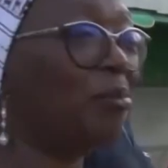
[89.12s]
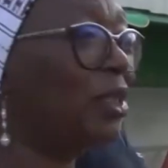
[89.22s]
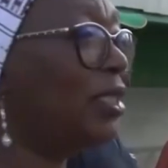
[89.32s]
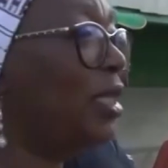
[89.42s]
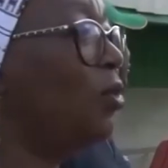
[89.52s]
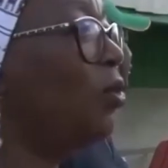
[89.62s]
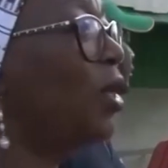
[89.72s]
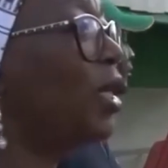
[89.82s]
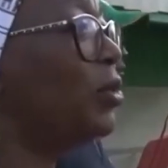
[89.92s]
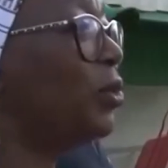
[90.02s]
mais c'est
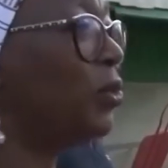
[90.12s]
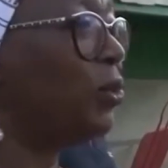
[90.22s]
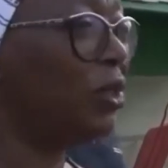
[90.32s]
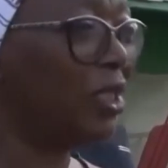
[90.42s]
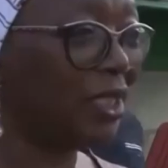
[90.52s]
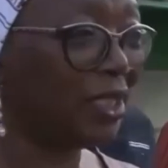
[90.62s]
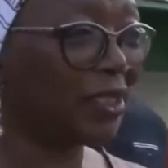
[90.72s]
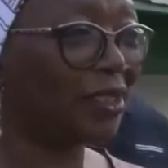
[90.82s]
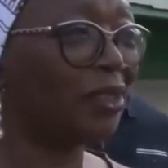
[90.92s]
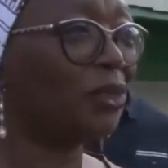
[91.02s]
l'occasion
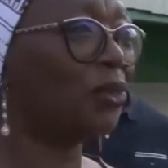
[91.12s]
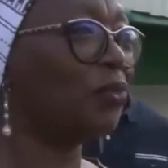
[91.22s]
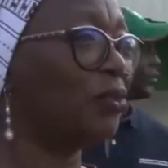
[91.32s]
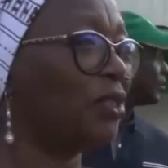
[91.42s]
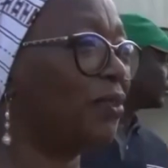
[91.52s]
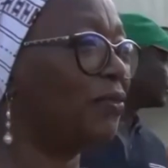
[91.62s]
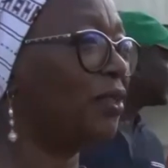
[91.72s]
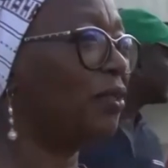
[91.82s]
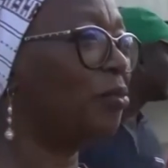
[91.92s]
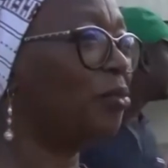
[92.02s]
unique que vous
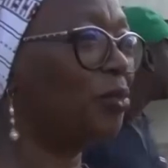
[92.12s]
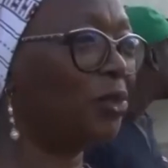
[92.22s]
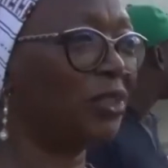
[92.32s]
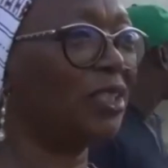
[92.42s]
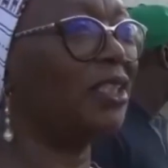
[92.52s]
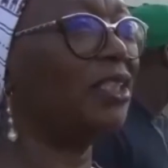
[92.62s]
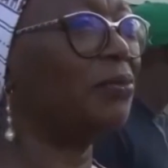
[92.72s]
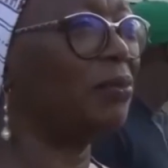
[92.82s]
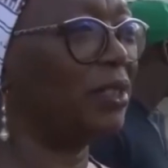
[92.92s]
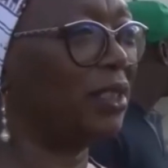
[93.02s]
avez pour montrer
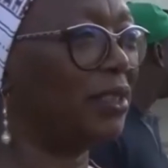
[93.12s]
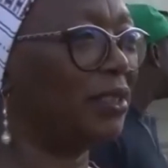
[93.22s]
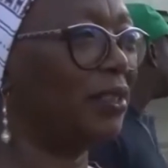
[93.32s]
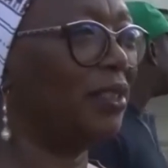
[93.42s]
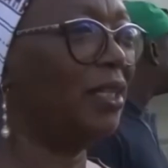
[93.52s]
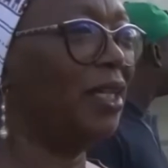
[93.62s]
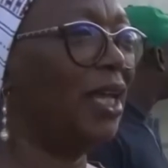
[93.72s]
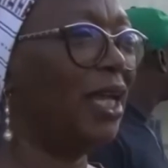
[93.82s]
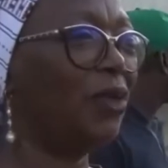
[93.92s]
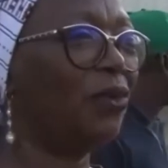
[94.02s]
qui vous êtes.
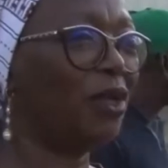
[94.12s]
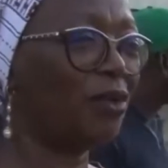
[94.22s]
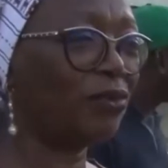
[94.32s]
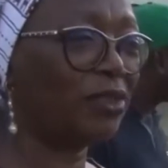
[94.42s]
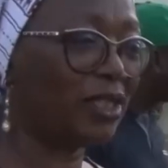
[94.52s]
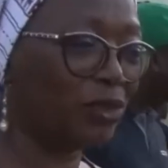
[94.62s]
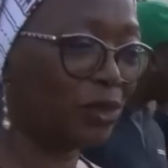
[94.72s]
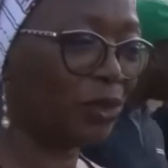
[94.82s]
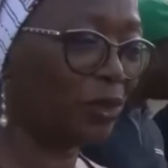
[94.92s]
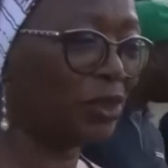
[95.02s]
Alors quand vous êtes
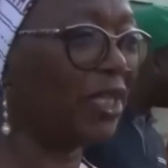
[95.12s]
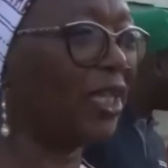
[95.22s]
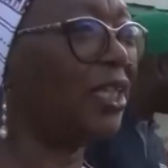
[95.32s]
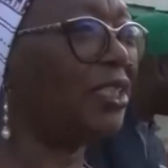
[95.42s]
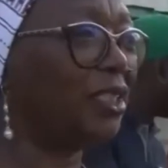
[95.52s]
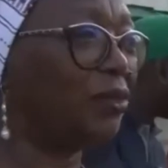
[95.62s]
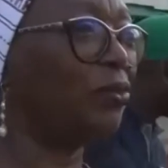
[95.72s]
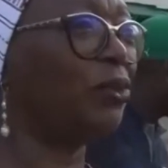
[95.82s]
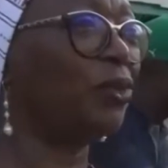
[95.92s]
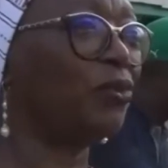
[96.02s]
sur le terrain,
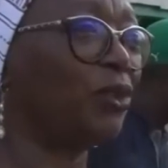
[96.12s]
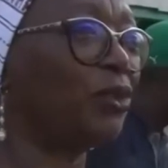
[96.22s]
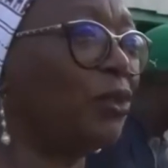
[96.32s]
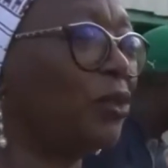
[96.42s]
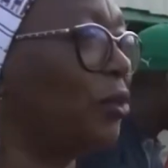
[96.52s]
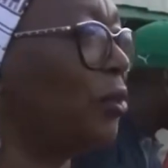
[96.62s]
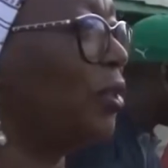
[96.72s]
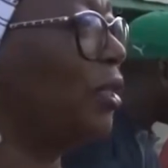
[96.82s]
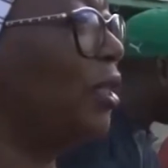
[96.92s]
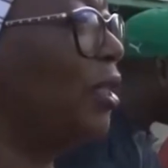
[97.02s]
dites-vous que votre, euh,
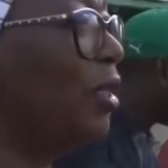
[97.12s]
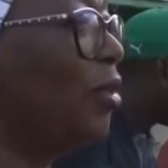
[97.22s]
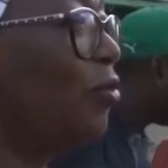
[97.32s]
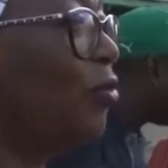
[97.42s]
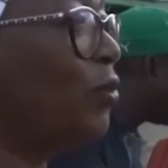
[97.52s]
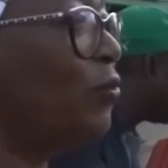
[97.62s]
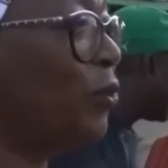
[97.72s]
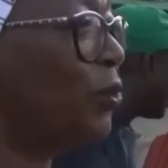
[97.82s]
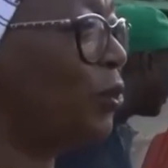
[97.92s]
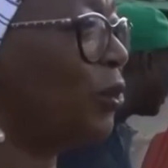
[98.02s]
votre
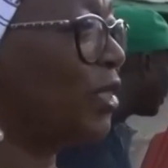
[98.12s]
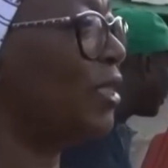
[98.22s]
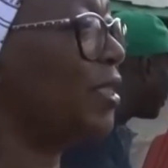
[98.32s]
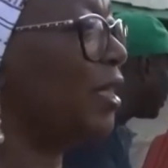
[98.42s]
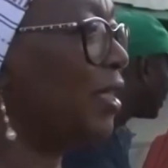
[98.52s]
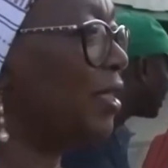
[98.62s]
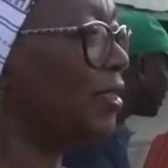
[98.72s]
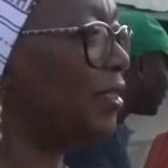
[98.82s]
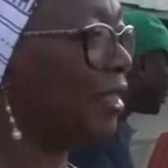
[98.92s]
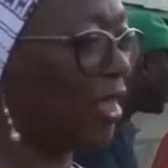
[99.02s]
futur, c'est ça.
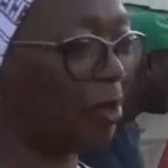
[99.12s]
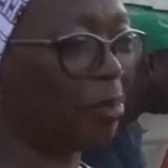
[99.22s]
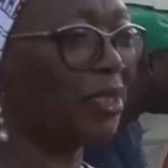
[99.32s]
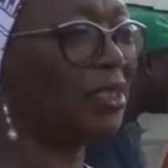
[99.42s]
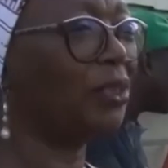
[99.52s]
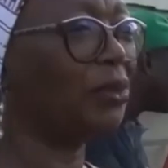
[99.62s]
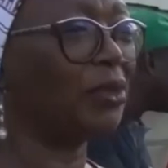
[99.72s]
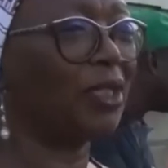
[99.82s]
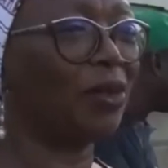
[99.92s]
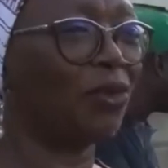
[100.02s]
C'est à partir de
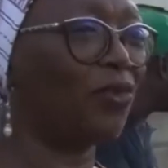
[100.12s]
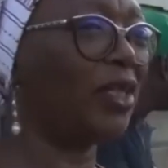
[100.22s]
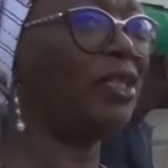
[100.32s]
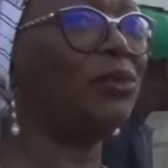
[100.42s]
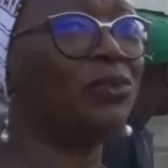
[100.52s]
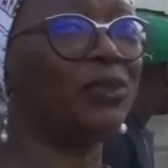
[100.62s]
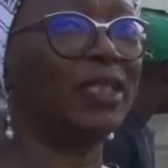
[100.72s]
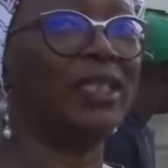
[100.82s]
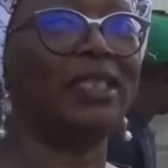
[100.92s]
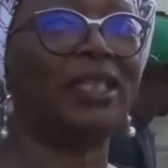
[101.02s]
ça qu'on va
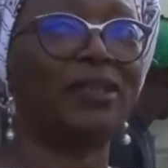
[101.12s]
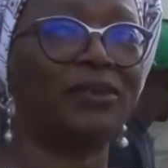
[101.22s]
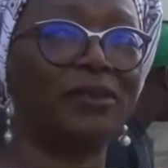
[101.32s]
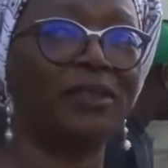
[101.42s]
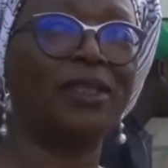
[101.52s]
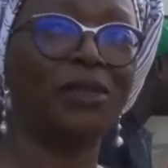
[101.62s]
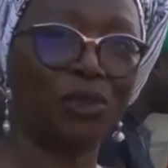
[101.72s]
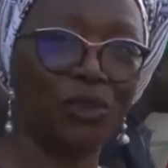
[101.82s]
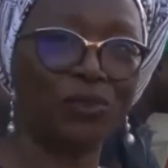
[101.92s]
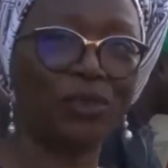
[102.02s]
découvrir les talents
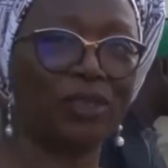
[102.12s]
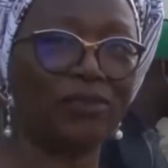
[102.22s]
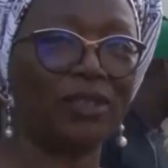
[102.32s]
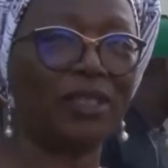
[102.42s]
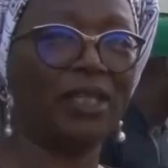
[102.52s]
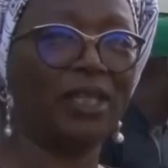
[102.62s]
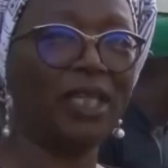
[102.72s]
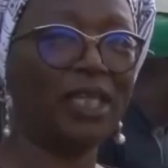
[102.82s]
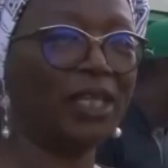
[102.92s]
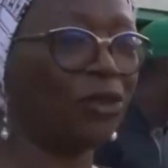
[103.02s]
que vous avez
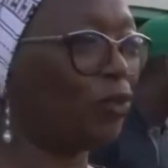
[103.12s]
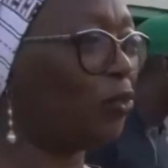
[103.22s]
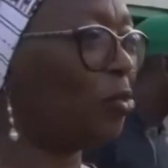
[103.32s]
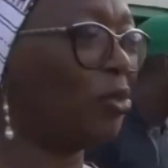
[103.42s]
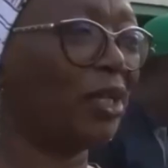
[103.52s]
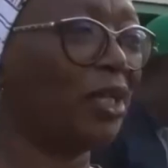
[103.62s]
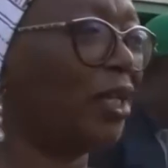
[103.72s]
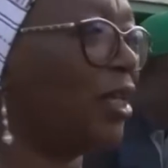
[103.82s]
et que vous pourrez